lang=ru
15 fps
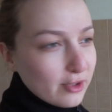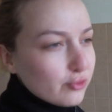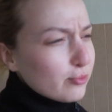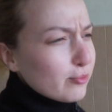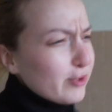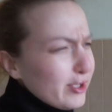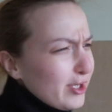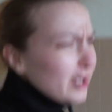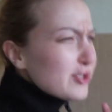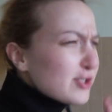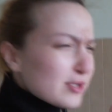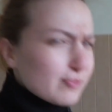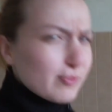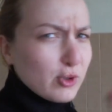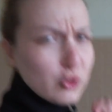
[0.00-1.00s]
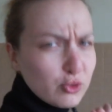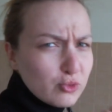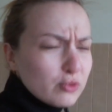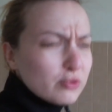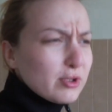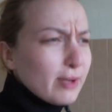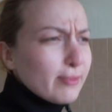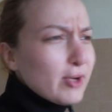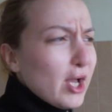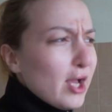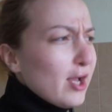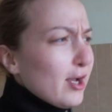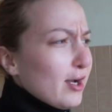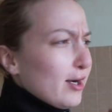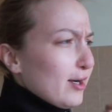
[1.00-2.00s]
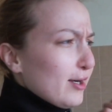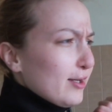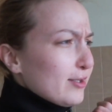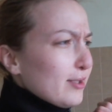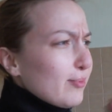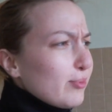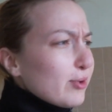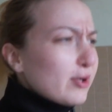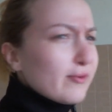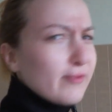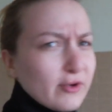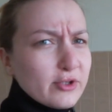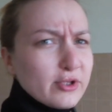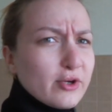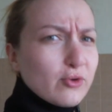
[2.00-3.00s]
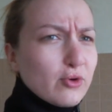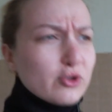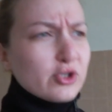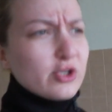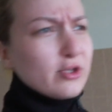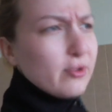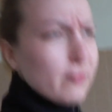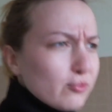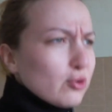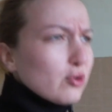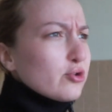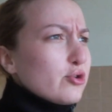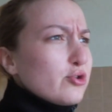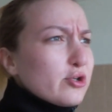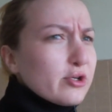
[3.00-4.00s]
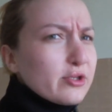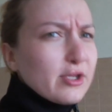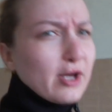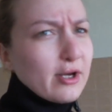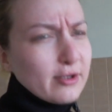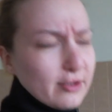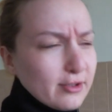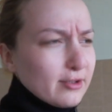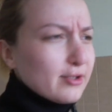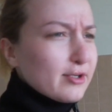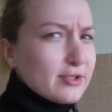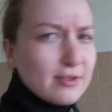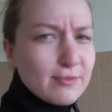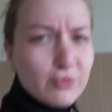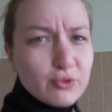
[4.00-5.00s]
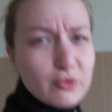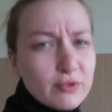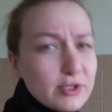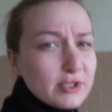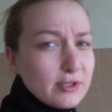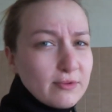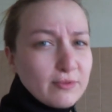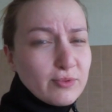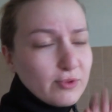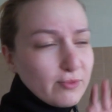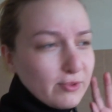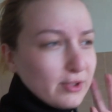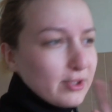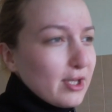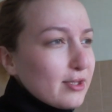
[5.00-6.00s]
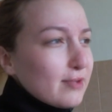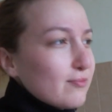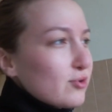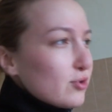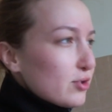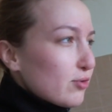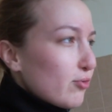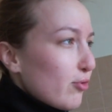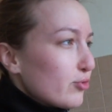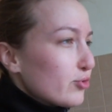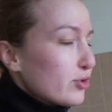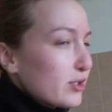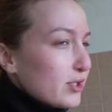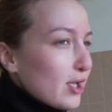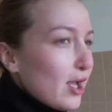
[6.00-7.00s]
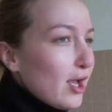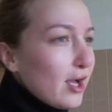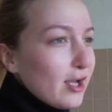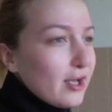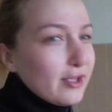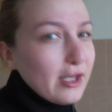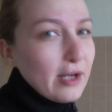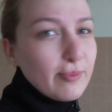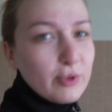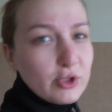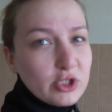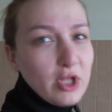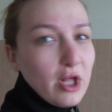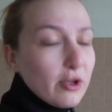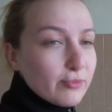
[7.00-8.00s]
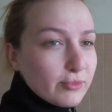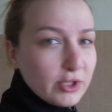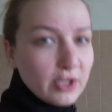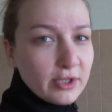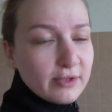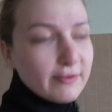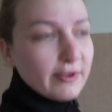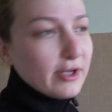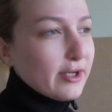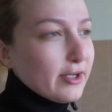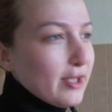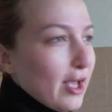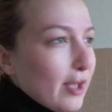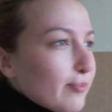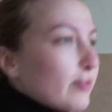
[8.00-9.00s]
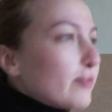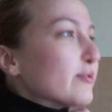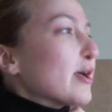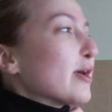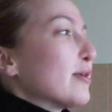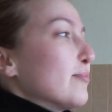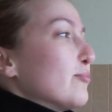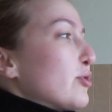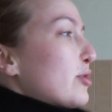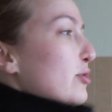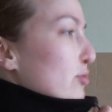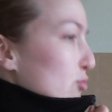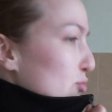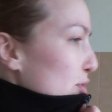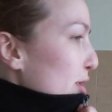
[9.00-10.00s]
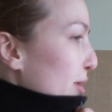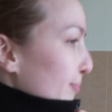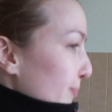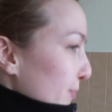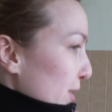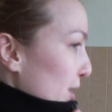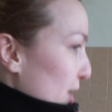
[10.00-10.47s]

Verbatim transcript: я думала, я сейчас пойду там э, на беговой дорожке немножечко так э, разомнусь, и, в общем-то, на этом все закончится. Я пришла, он меня давай гонять по всяким тренажерам,